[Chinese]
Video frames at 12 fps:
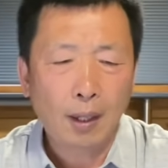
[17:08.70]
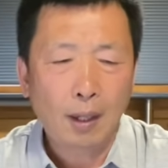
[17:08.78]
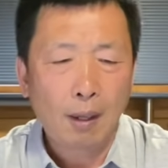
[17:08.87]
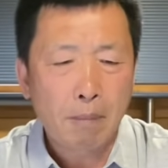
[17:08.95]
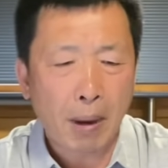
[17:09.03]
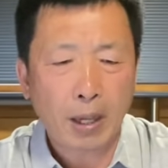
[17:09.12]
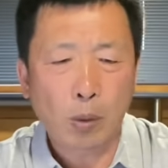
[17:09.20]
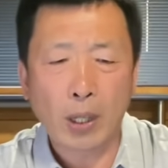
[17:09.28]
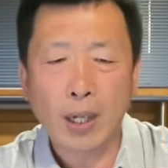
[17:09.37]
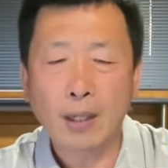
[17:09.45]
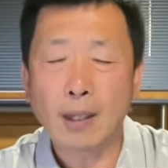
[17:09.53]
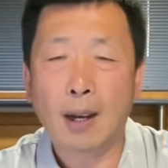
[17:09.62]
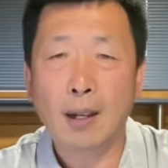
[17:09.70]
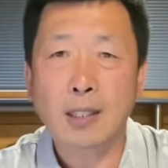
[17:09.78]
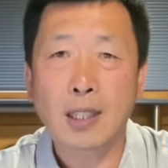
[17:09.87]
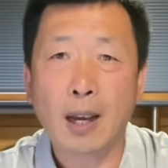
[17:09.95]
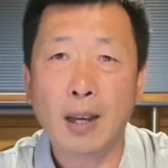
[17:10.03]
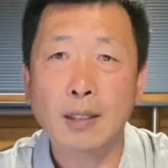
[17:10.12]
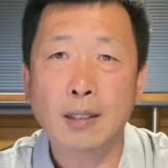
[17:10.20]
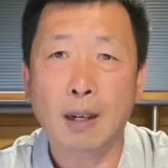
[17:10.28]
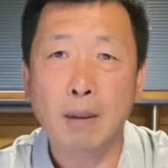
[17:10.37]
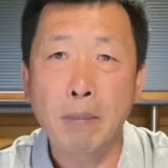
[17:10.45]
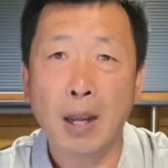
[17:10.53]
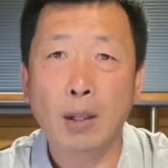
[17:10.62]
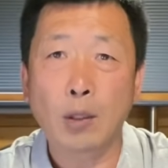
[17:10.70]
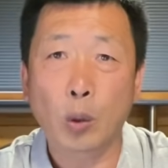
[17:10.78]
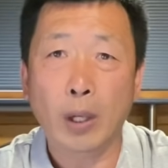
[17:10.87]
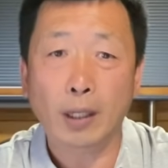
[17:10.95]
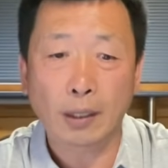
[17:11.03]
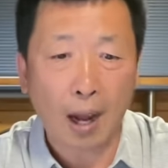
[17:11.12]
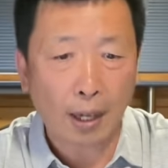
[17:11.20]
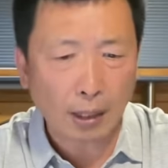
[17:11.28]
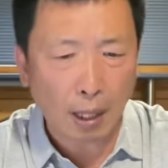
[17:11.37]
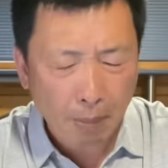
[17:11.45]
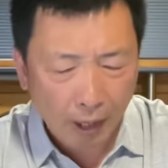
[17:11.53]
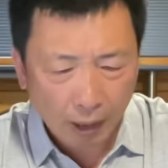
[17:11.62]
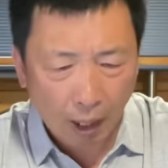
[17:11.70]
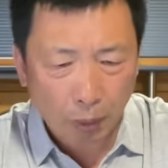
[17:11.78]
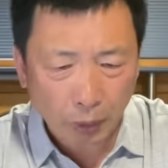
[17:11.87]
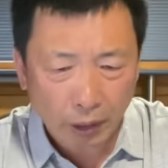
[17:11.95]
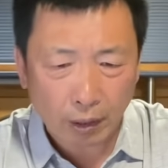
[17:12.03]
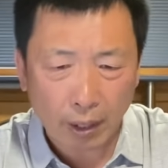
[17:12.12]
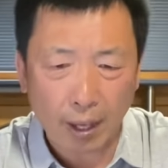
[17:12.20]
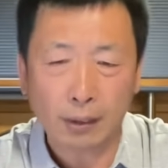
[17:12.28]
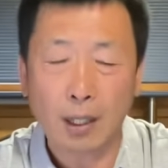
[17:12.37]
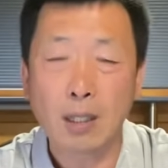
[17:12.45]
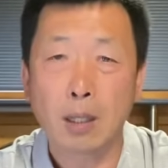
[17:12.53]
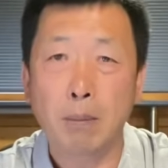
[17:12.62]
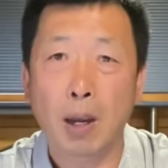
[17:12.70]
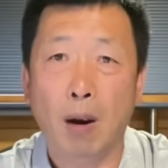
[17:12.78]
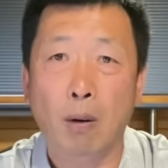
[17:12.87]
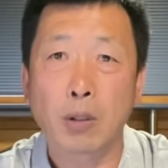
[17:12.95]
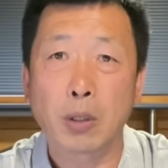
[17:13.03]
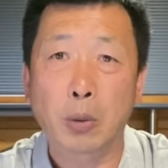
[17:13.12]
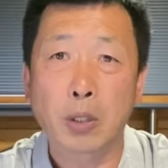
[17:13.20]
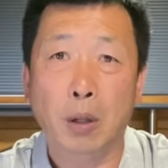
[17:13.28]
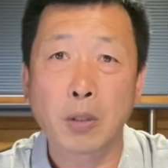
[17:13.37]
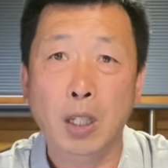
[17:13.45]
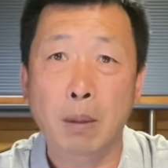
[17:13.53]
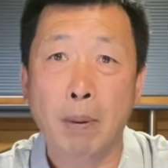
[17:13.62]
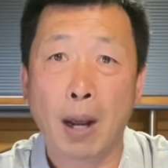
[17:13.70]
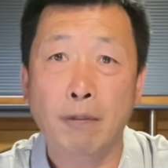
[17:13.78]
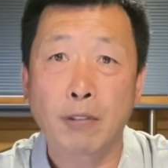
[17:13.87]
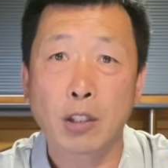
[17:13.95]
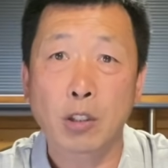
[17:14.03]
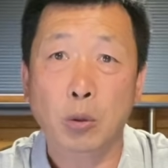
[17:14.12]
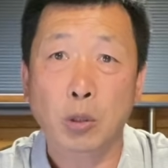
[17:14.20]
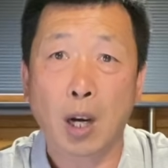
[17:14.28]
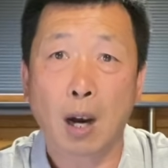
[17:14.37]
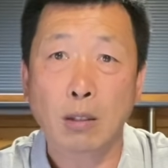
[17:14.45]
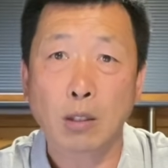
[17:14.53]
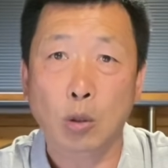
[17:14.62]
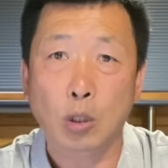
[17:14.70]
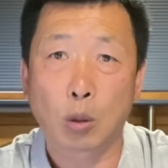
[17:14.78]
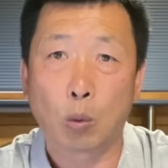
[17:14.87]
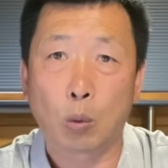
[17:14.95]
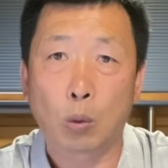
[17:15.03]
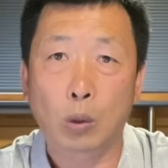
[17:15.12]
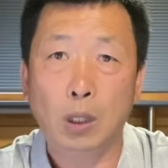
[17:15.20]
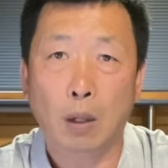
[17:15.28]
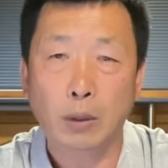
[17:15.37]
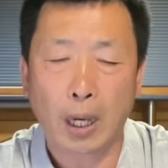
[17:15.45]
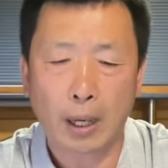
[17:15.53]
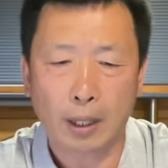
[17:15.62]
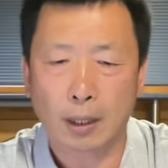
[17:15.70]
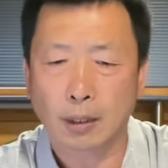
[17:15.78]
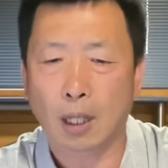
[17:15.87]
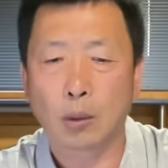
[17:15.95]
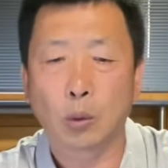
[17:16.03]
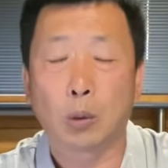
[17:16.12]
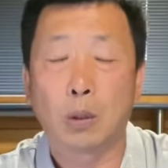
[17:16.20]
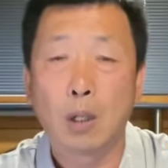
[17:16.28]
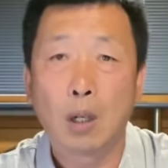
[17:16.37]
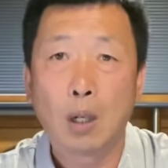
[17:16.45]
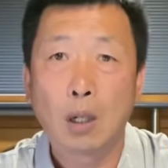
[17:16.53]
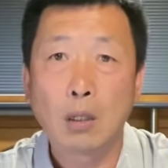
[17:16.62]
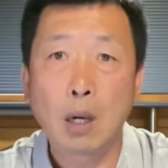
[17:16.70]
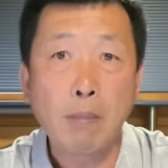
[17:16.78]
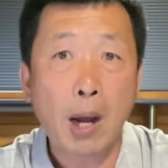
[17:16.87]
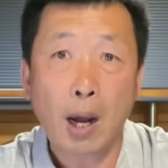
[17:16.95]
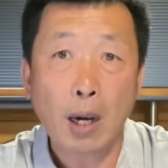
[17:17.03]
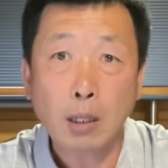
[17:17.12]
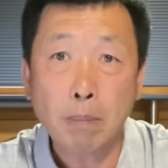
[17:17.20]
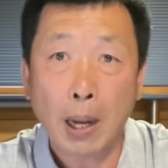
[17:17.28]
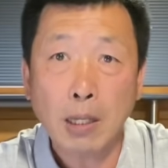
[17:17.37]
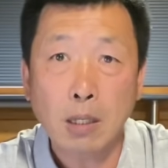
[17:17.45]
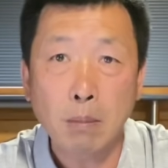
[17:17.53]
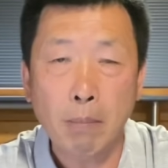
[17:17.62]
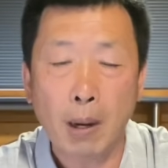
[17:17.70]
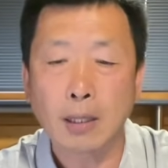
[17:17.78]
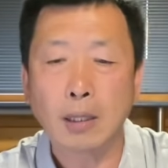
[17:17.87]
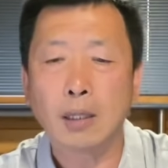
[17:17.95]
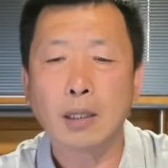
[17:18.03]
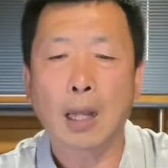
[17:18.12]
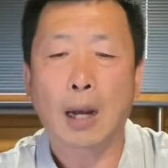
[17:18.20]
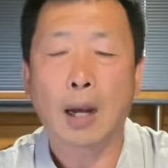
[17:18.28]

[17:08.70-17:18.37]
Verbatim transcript: 美国人呢，前一阵儿面对它那么高质量的疫苗，有效性百分之九十二、九十五，到这个程度，人们还是半信半疑呢。